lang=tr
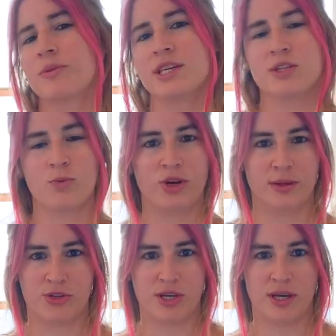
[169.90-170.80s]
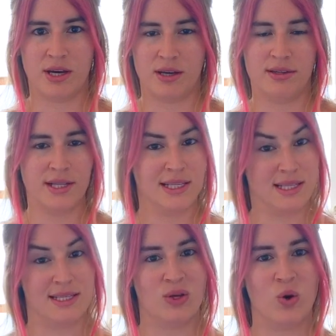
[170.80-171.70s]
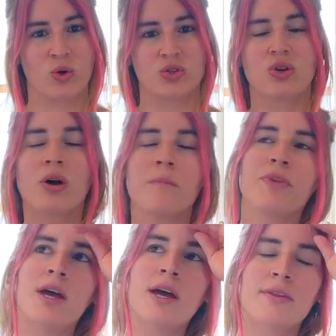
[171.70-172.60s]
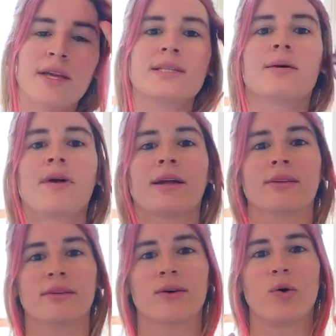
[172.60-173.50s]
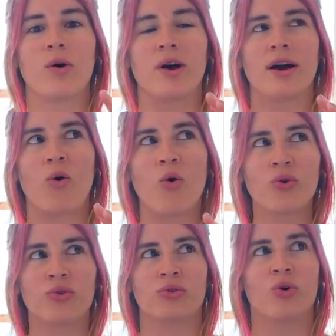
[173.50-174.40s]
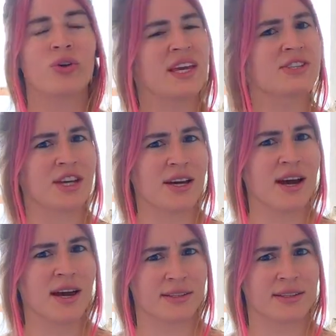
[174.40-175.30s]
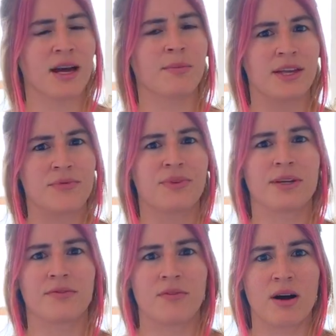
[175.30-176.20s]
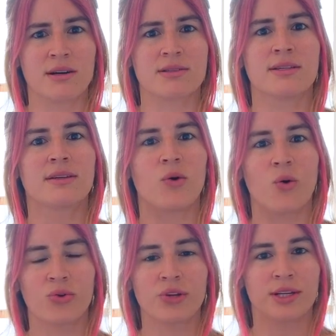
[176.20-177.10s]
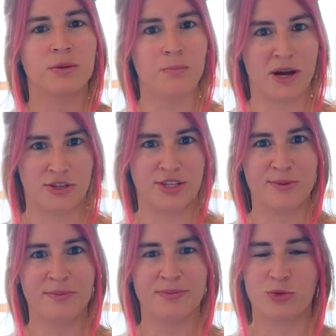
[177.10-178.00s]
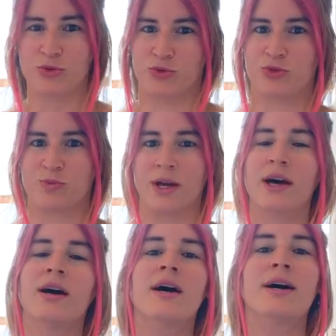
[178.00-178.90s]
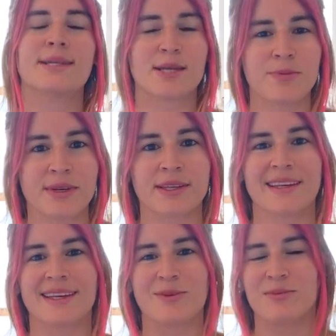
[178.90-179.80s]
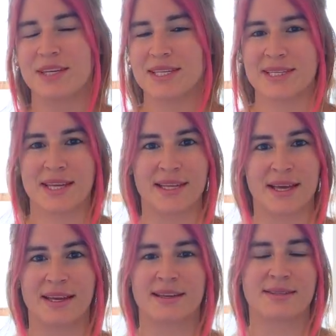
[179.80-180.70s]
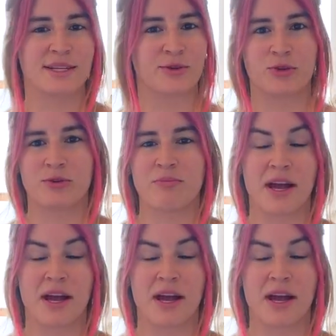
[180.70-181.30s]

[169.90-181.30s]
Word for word: ama hiç böyle bir şeye ilgisi yoktu. Neyse ben e, o gün, o gece hatta bir defterim vardı. Onu alıp başladım günlük tutmaya. Tabii ki de ilk bir iki sene sanıyorum